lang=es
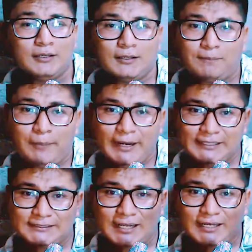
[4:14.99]
Y
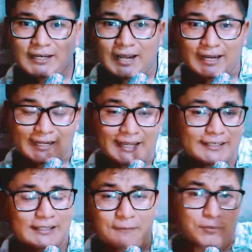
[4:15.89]
para salir a la
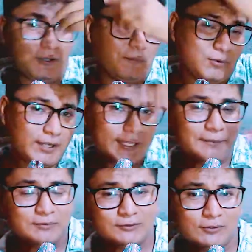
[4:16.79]
carretera, porque por
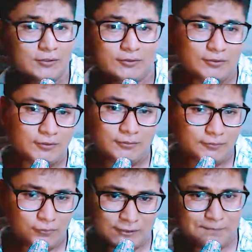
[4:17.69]
ella pues no, no,
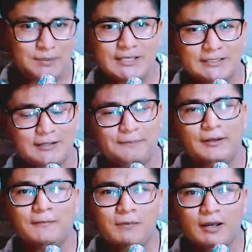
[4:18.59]
no es pista,
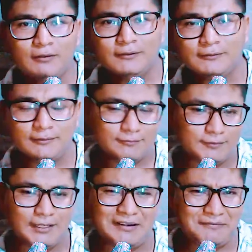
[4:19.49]
pero hermano,
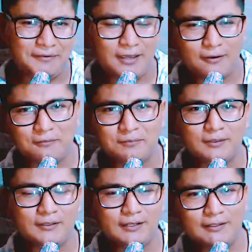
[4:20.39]
era feo.
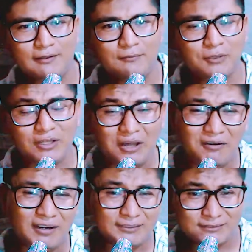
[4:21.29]
Pe. Ah, bueno,
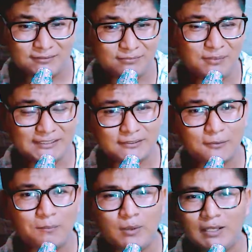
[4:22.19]
ahora es más
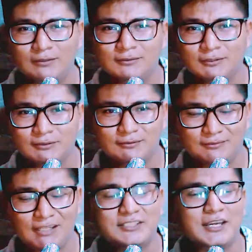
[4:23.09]
o menos, ¿no?
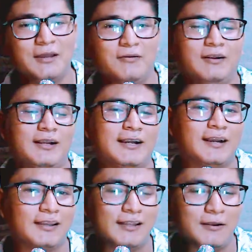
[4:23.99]
Está chévere la
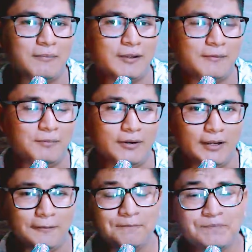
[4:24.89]
carretera para ir por
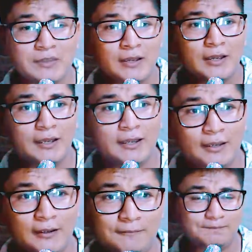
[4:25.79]
ahí.
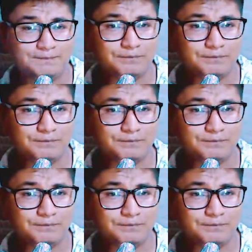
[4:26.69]
Eh,